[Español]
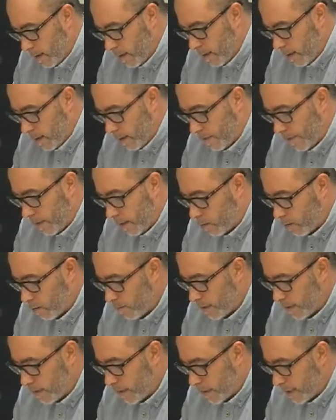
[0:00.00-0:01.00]
El Cerro
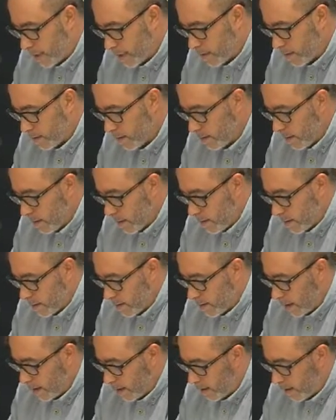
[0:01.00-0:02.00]
Coberteras
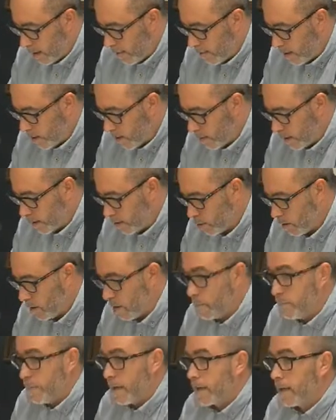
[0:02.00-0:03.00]
está enclavado dentro
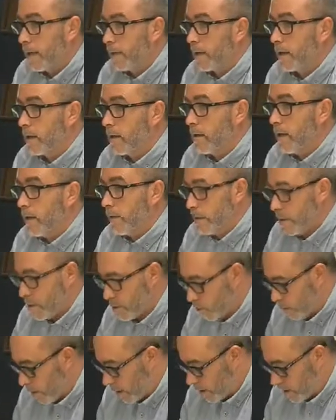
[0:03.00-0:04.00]
del Parque Regional del
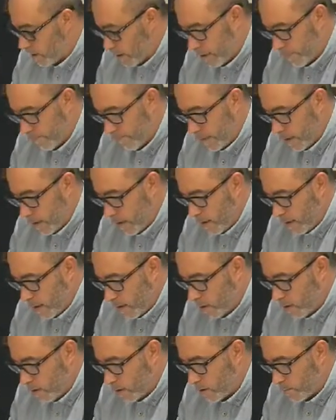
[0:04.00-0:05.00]
Sureste y
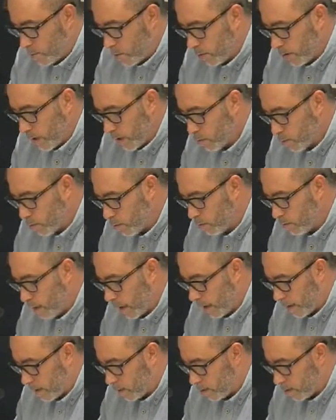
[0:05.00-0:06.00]
corresponde a su Junta
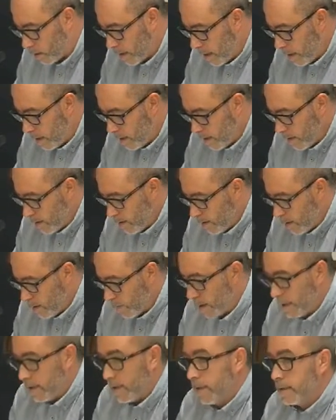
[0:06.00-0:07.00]
Rectora,
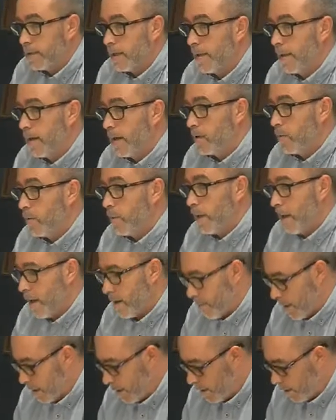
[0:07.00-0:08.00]
dependiente de la Comunidad
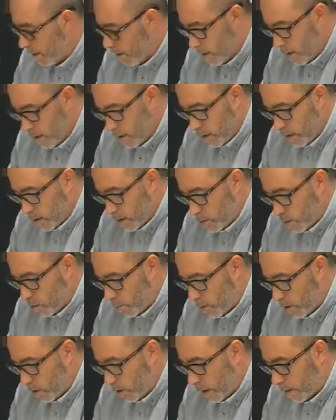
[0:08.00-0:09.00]
de Madrid, su
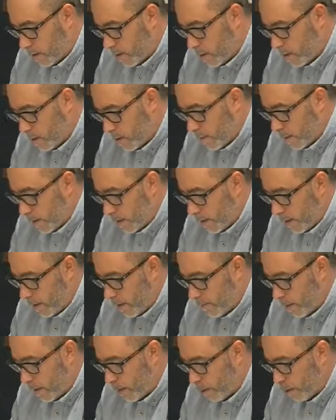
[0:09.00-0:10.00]
protección y
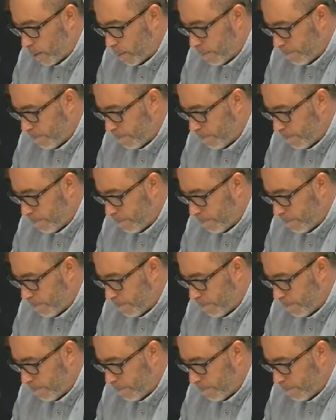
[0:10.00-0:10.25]
mantenimiento.